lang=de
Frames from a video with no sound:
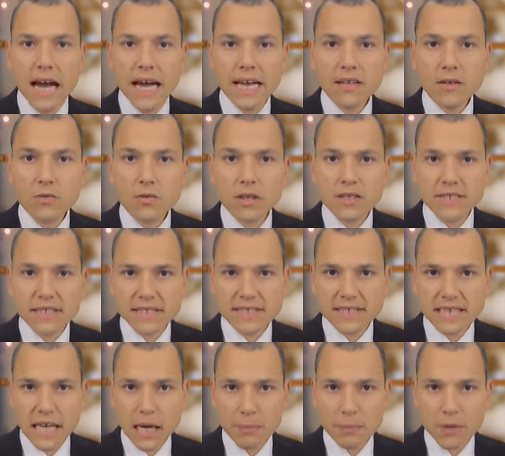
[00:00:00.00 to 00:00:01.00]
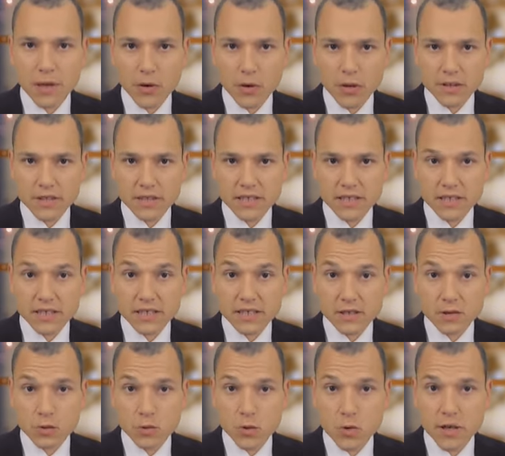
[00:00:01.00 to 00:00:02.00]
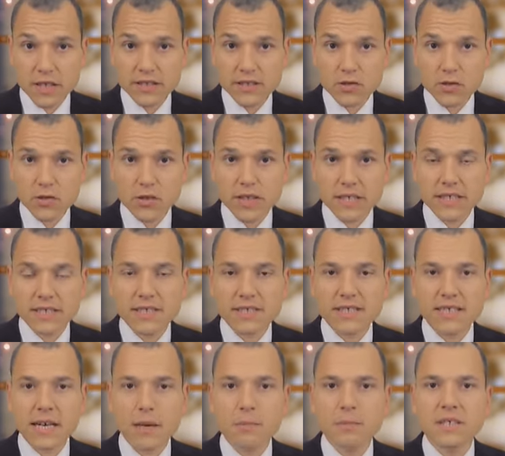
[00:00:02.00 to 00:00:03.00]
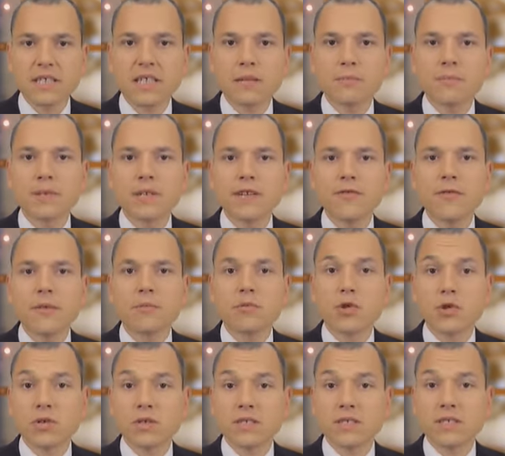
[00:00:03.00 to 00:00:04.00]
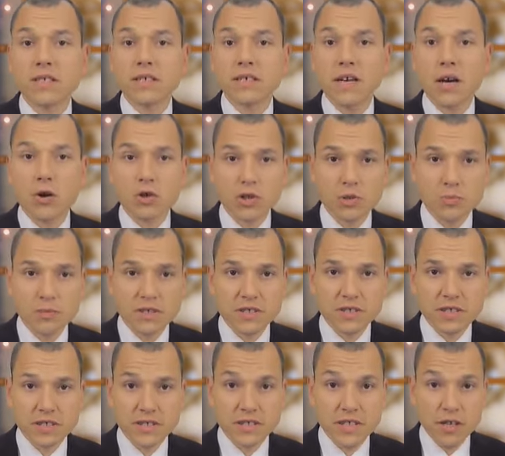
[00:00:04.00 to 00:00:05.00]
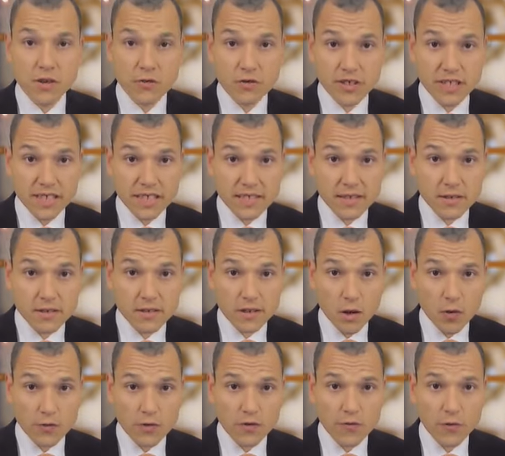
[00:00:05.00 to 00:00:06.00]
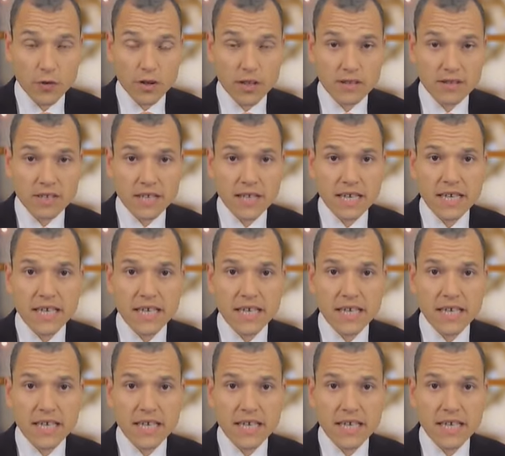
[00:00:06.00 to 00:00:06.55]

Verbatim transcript: 106 Abgeordnete des US-Kongresses haben in einem Brief am Donnerstag Außenministerin Hillary Clinton aufgefordert,